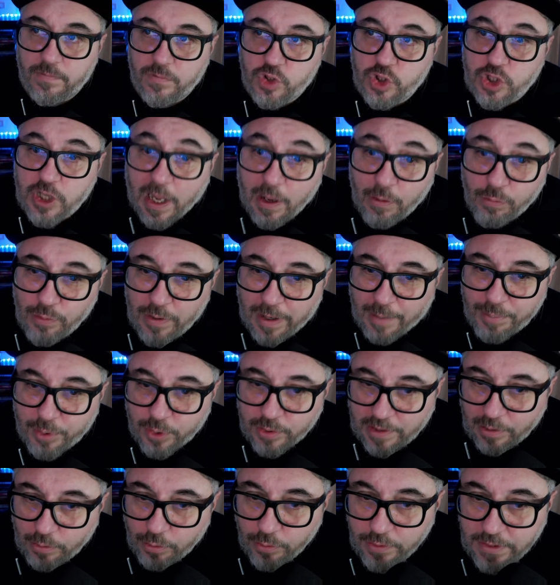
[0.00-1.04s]
C'è una
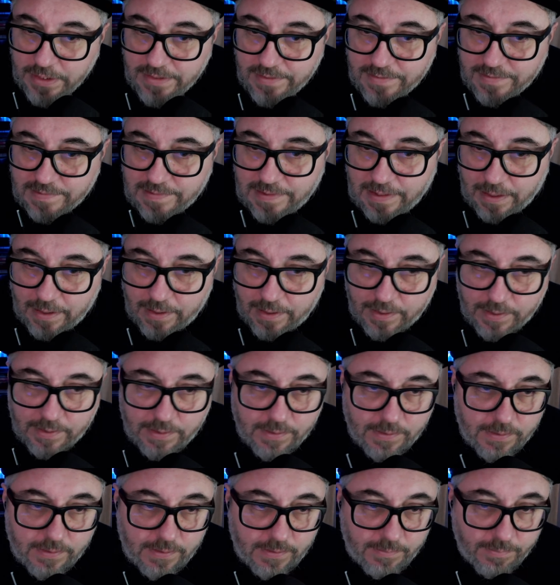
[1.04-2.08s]
protagonista
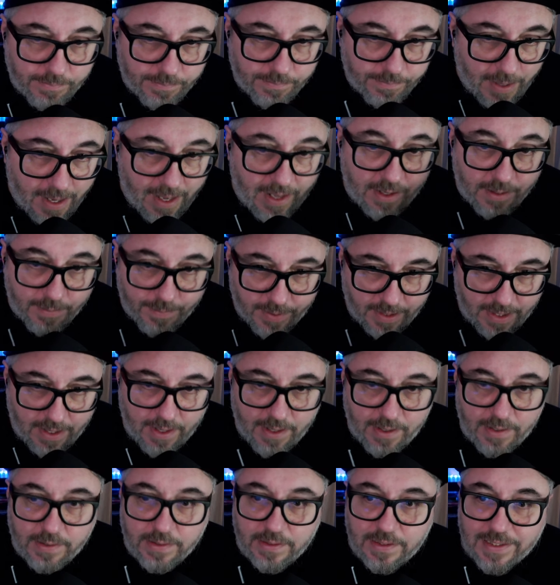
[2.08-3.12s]

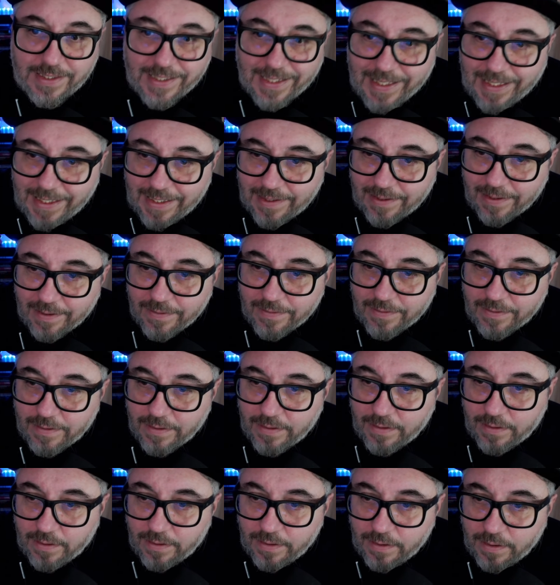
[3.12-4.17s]
Barbara che
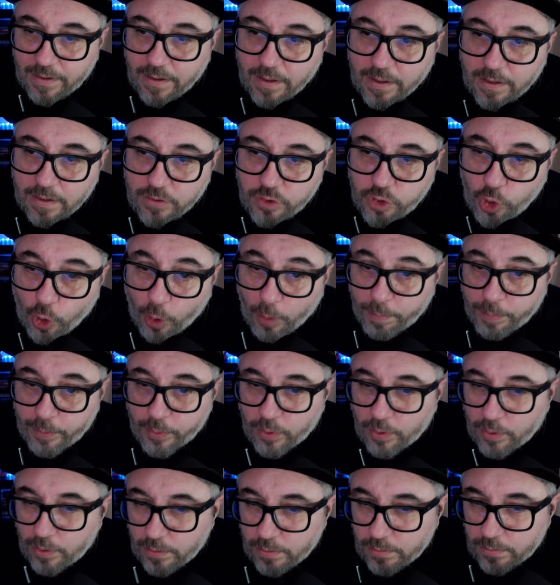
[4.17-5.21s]
eh,
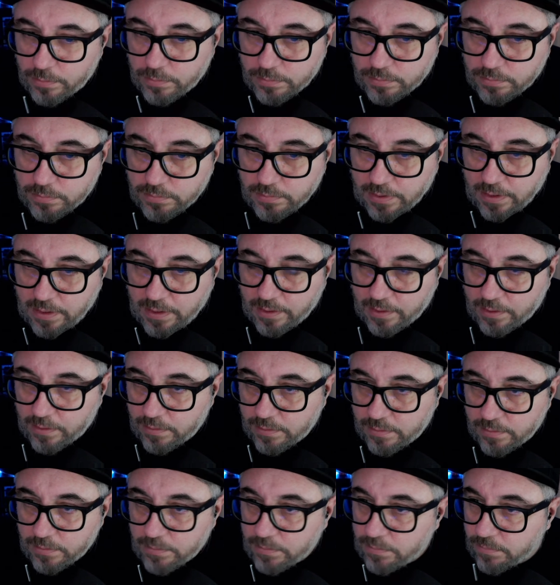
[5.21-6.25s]
dopo
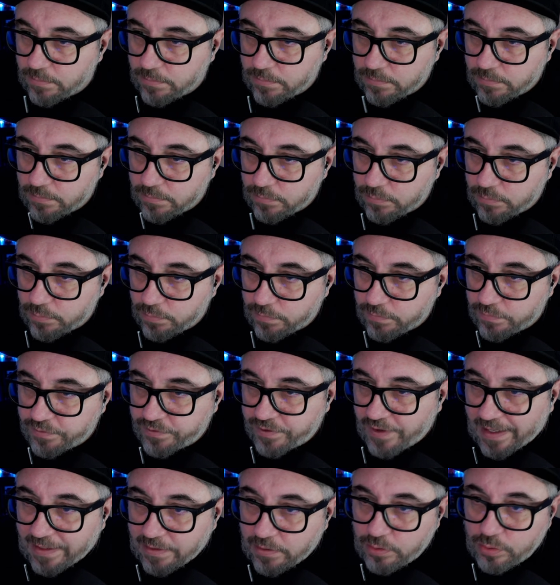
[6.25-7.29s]
una un
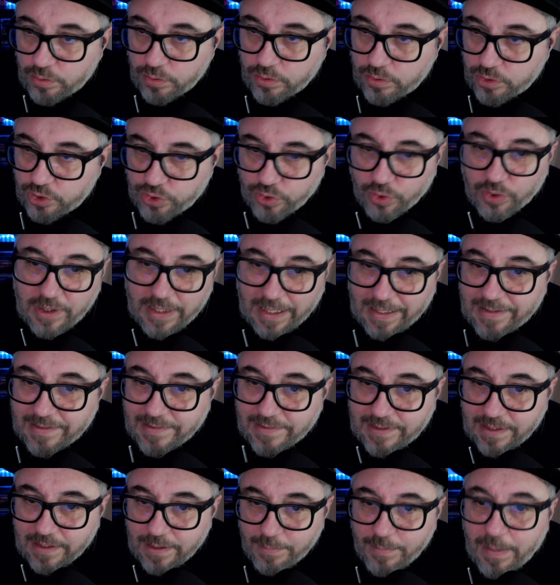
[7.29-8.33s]
fatto
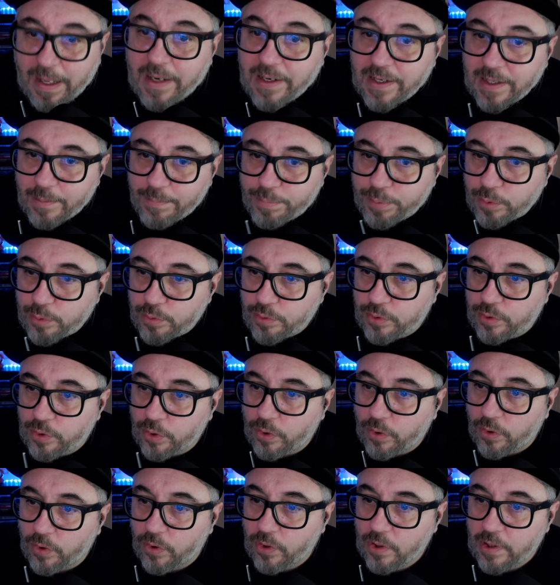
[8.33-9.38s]
scioccante rimane
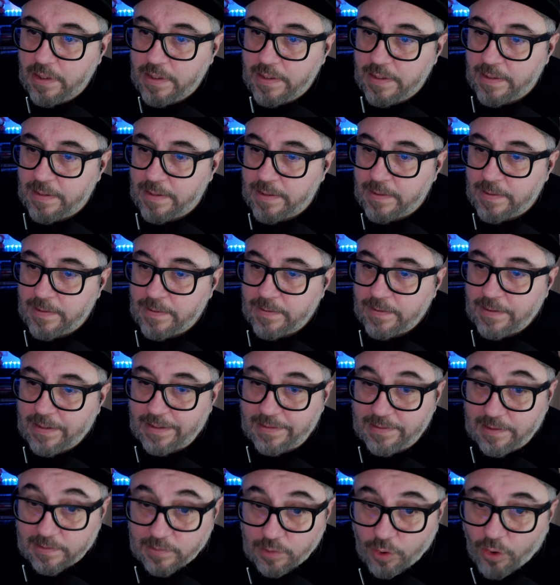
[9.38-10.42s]
appunto
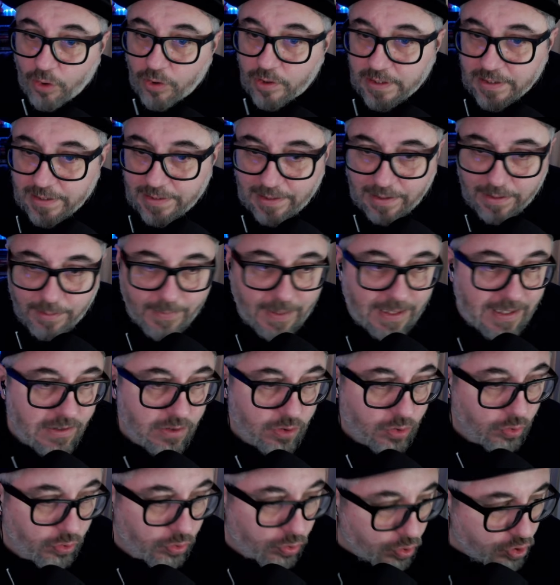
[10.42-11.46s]
catatonica, rimane
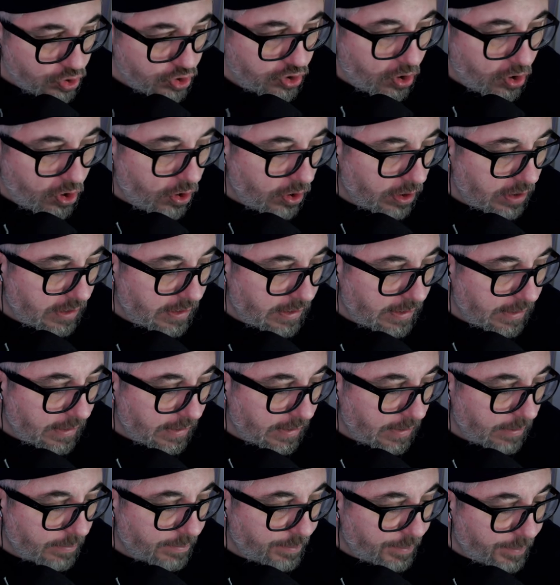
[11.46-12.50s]
sotto shock
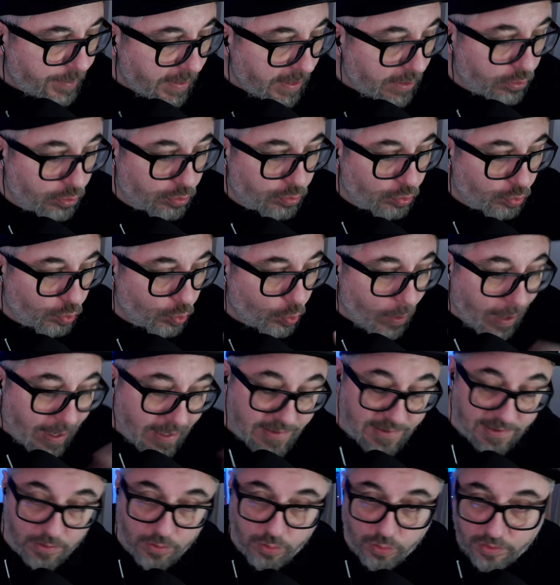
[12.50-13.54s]
eh, per
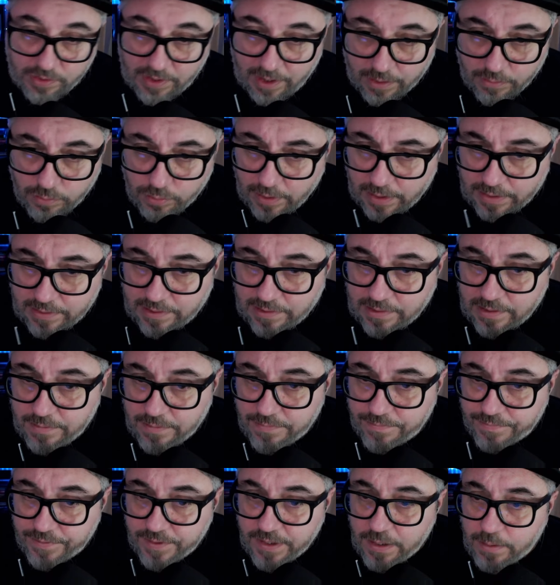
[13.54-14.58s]
quasi tutta la durata del
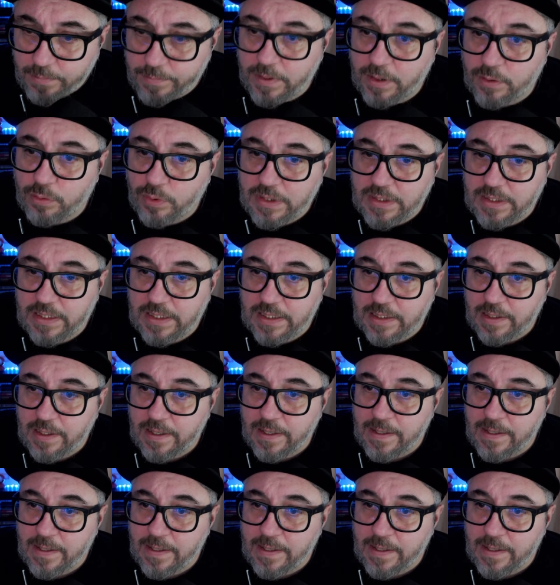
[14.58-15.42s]
film, quindi